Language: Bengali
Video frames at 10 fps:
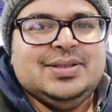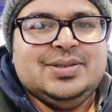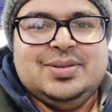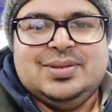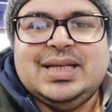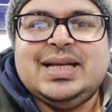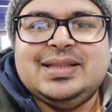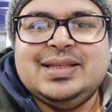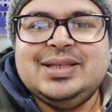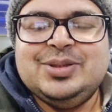সো
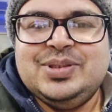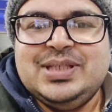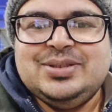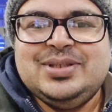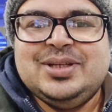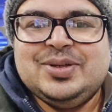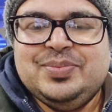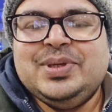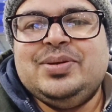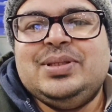সেখান থেকে দুই চারজন
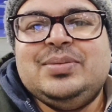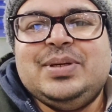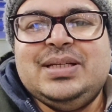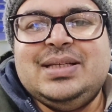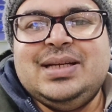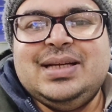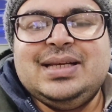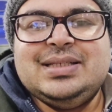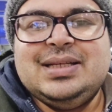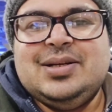এরকম বের হইতে পারে যারা
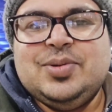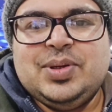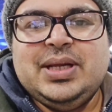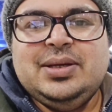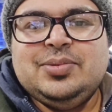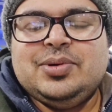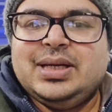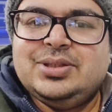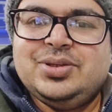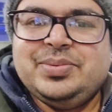টিকিট ছাড়াও ওঠে
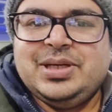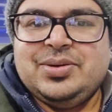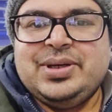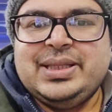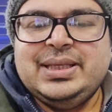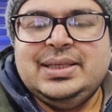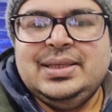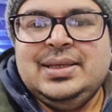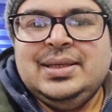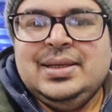উঠলেই জরিমানা করে দেয়
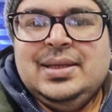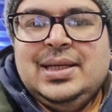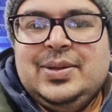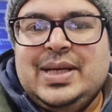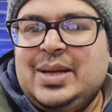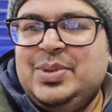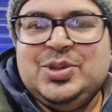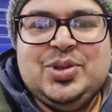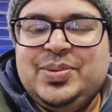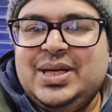এবং একবার
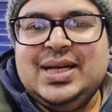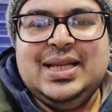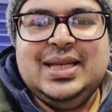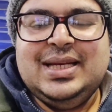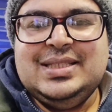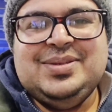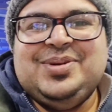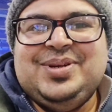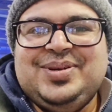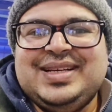জরিমানা খাইলে আর
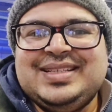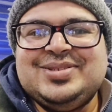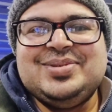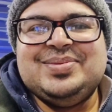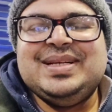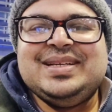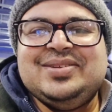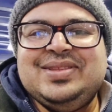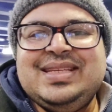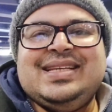জীবন ওই কাজ করবে না
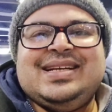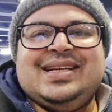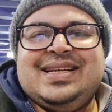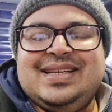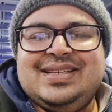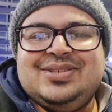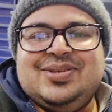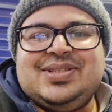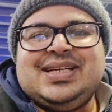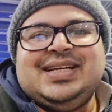কারণ তিন টাকার টিকিটের
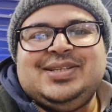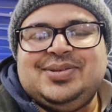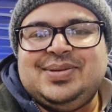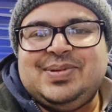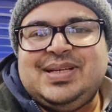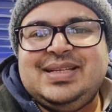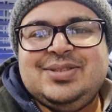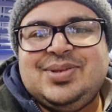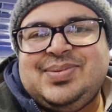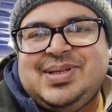জন্য ষাট ইউরো আপনাদের
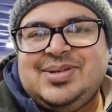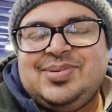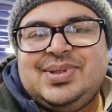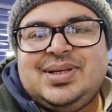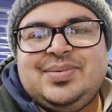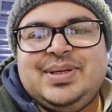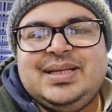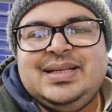জরিমানা গুনতে হবে